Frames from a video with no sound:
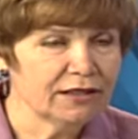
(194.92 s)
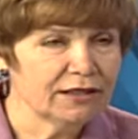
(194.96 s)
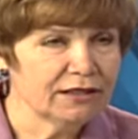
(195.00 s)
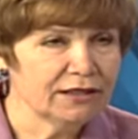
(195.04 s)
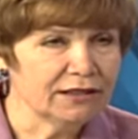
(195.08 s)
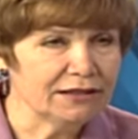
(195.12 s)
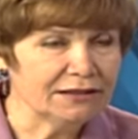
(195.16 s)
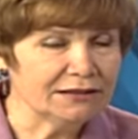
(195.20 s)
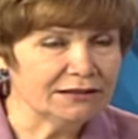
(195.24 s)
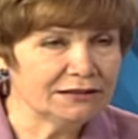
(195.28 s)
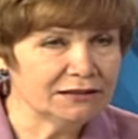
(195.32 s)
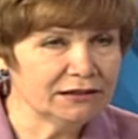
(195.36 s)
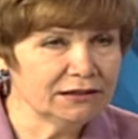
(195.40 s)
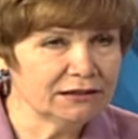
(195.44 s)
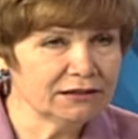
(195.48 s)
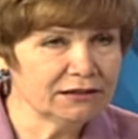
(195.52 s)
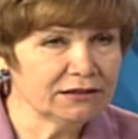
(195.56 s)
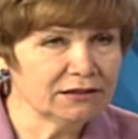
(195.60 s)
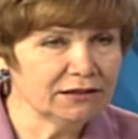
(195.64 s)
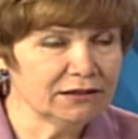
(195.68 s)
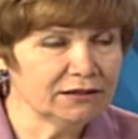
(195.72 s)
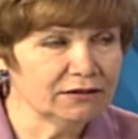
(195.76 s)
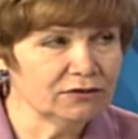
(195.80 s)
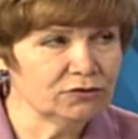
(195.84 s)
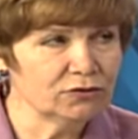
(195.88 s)

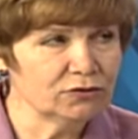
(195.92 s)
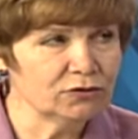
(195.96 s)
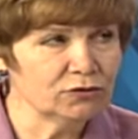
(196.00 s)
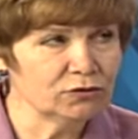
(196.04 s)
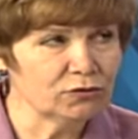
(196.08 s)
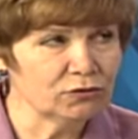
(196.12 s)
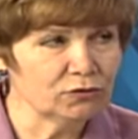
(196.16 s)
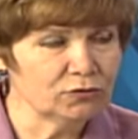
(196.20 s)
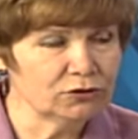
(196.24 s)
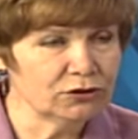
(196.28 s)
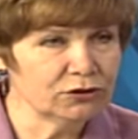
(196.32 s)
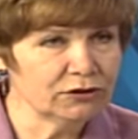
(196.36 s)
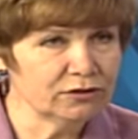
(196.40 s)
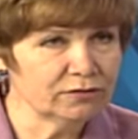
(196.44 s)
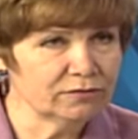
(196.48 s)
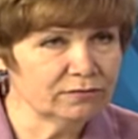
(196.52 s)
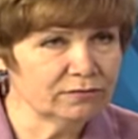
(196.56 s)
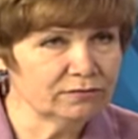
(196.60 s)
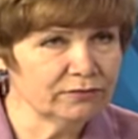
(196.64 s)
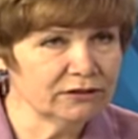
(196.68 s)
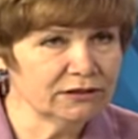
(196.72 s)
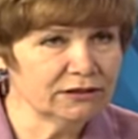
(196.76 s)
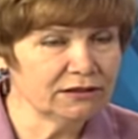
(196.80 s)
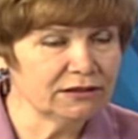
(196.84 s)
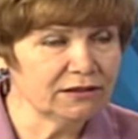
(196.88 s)
естественно, идет очень
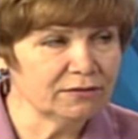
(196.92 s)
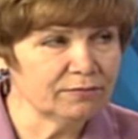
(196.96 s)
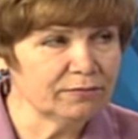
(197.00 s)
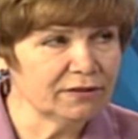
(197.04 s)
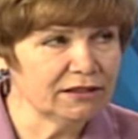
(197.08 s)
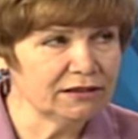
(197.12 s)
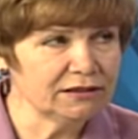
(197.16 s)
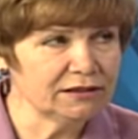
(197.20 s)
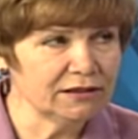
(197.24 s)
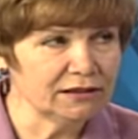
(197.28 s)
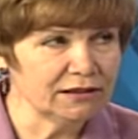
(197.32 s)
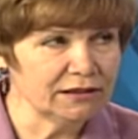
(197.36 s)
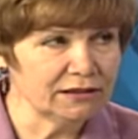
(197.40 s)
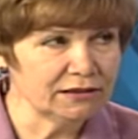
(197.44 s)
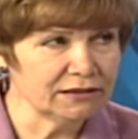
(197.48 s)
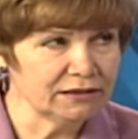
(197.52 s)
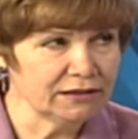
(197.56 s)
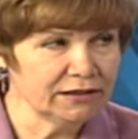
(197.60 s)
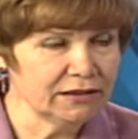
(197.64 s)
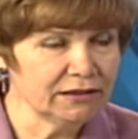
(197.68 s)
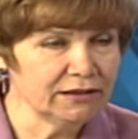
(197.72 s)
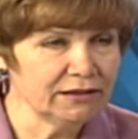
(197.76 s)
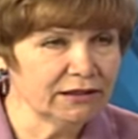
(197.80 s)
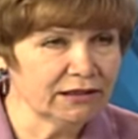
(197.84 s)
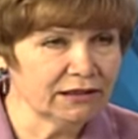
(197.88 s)
быстрое падение
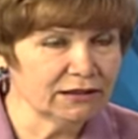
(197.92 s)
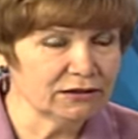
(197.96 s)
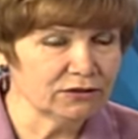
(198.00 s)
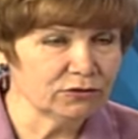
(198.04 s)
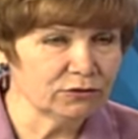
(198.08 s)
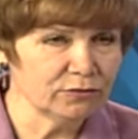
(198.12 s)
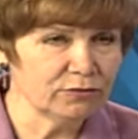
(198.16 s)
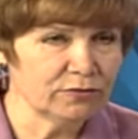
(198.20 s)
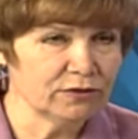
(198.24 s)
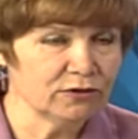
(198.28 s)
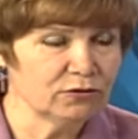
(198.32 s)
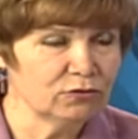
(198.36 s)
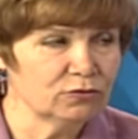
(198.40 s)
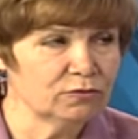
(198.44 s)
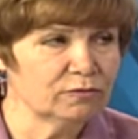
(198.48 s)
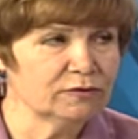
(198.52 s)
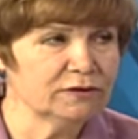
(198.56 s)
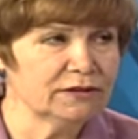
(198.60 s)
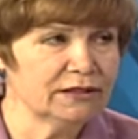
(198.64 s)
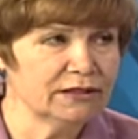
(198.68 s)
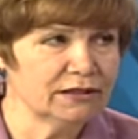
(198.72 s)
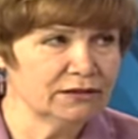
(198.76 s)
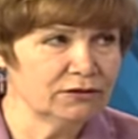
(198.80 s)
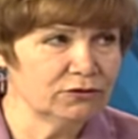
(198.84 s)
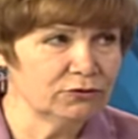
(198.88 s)
зрения, особенно у
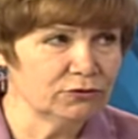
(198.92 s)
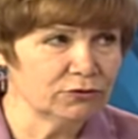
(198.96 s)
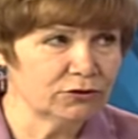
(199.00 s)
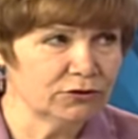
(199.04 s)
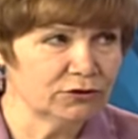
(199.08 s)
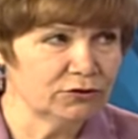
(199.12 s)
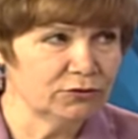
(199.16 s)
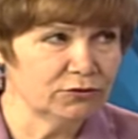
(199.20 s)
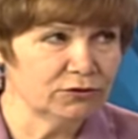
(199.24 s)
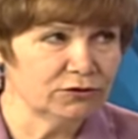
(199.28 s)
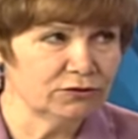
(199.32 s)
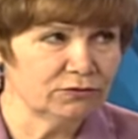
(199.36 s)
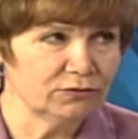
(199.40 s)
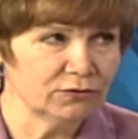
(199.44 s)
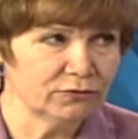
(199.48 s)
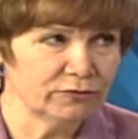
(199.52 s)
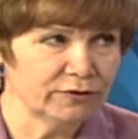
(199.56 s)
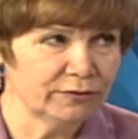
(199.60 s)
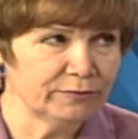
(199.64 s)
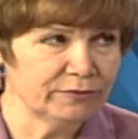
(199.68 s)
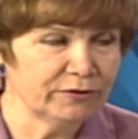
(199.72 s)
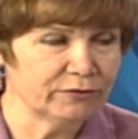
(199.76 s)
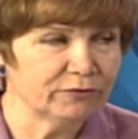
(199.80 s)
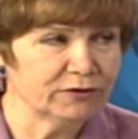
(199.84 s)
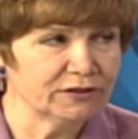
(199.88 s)
молодежи. То есть
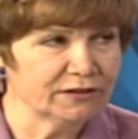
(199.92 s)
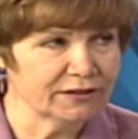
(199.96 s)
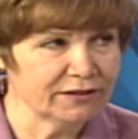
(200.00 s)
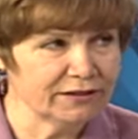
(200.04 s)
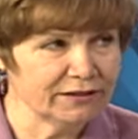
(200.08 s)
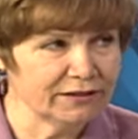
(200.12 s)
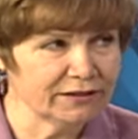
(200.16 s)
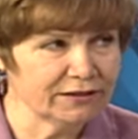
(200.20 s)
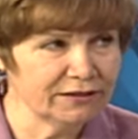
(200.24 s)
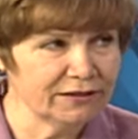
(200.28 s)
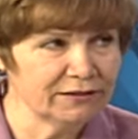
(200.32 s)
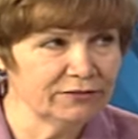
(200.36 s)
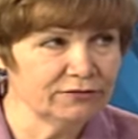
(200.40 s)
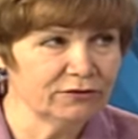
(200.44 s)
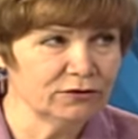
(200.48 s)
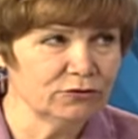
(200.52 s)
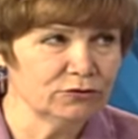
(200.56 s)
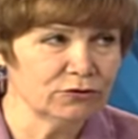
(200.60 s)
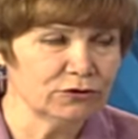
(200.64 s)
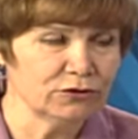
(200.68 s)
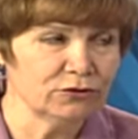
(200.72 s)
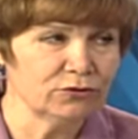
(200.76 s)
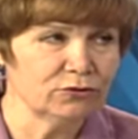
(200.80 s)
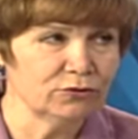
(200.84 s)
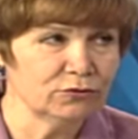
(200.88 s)
вовремя его
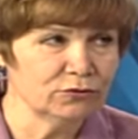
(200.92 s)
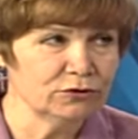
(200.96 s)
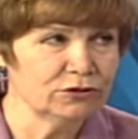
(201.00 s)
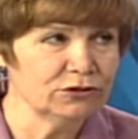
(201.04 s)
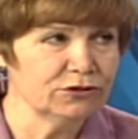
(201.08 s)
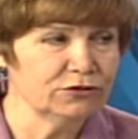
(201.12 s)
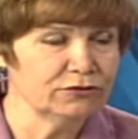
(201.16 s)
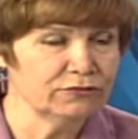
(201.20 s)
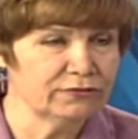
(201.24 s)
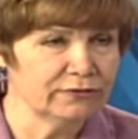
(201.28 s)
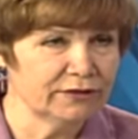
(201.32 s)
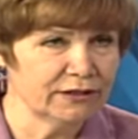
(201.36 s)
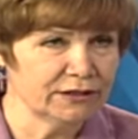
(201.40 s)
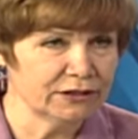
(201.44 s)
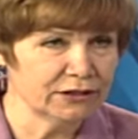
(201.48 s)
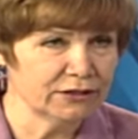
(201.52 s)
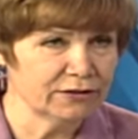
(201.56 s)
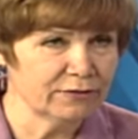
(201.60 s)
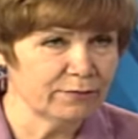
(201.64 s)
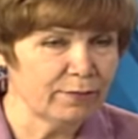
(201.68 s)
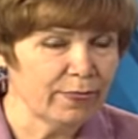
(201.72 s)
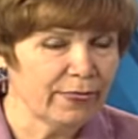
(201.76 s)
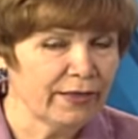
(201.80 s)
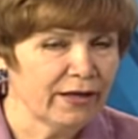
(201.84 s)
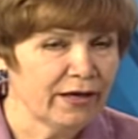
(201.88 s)
скорректировать тоже очень
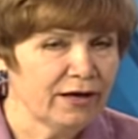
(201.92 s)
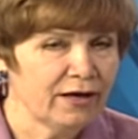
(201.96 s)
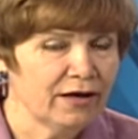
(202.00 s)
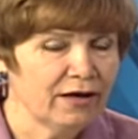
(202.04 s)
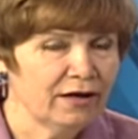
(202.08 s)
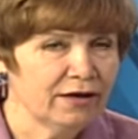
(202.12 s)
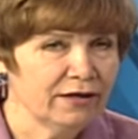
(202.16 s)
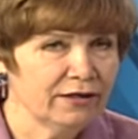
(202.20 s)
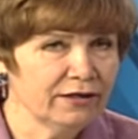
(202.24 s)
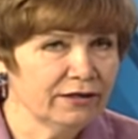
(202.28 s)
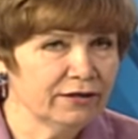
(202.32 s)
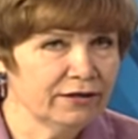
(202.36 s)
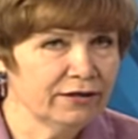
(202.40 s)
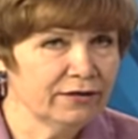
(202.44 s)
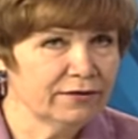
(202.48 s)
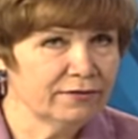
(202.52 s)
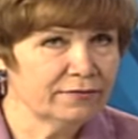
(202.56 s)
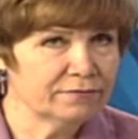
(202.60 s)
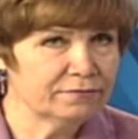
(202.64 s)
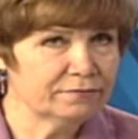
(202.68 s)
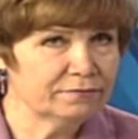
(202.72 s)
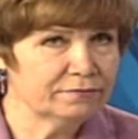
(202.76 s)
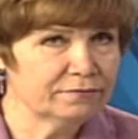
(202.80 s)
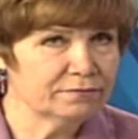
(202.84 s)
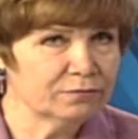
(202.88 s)
важно.
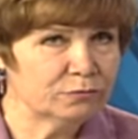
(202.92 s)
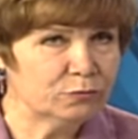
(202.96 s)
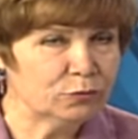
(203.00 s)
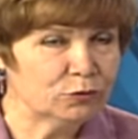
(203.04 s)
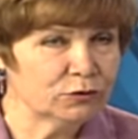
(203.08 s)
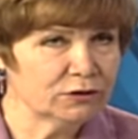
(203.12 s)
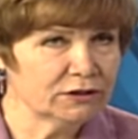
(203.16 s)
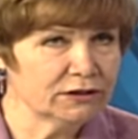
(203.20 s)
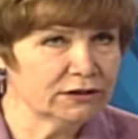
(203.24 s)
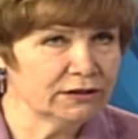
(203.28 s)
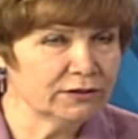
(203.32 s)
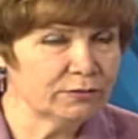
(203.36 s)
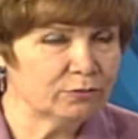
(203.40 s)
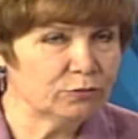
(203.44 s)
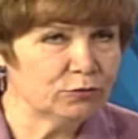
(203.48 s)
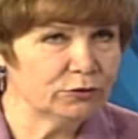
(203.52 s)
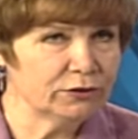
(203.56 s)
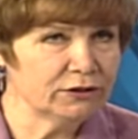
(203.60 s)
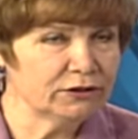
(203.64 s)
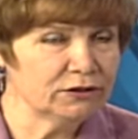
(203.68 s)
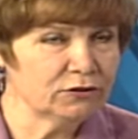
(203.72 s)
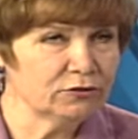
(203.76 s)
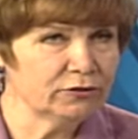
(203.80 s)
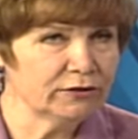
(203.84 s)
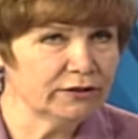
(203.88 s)
И после,
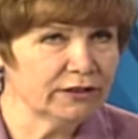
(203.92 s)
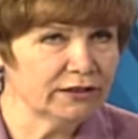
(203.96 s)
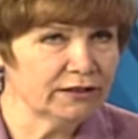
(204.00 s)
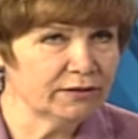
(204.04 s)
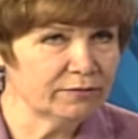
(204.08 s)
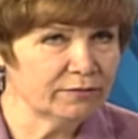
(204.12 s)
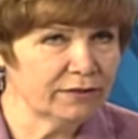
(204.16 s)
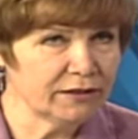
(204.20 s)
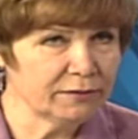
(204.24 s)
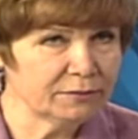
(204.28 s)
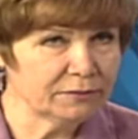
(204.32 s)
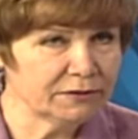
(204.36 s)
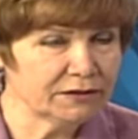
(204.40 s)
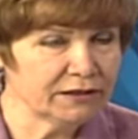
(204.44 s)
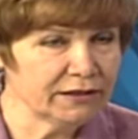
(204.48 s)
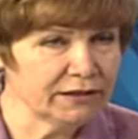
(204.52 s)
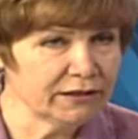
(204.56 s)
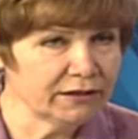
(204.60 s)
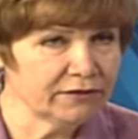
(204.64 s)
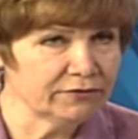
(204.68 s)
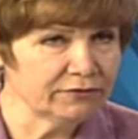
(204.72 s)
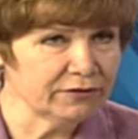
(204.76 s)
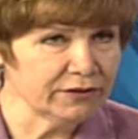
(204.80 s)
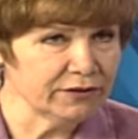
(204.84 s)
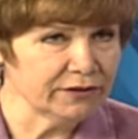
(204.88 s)
по результатам
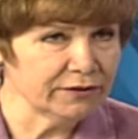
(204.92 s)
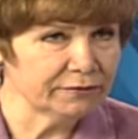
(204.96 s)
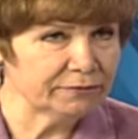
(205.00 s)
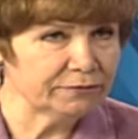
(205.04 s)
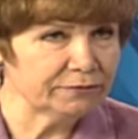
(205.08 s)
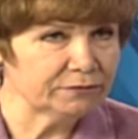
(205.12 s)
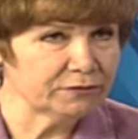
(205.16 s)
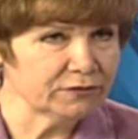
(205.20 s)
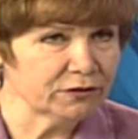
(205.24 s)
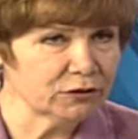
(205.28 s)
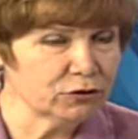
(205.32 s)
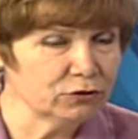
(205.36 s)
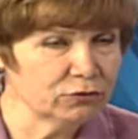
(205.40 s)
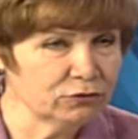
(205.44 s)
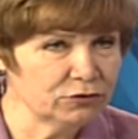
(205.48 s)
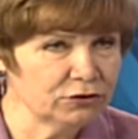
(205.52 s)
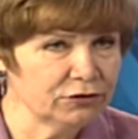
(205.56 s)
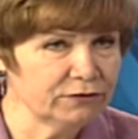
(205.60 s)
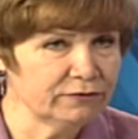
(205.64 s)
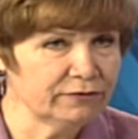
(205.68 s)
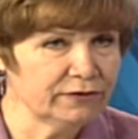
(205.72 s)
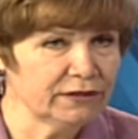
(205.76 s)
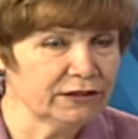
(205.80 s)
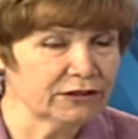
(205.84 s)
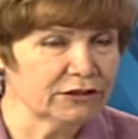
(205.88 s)
обследования, что
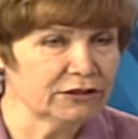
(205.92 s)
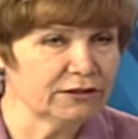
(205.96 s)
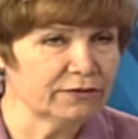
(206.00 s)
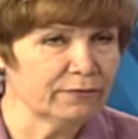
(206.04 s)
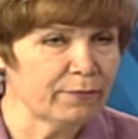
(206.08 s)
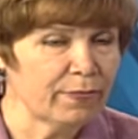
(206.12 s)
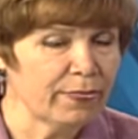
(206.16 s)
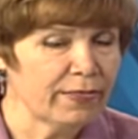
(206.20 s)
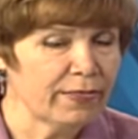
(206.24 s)
очень важно,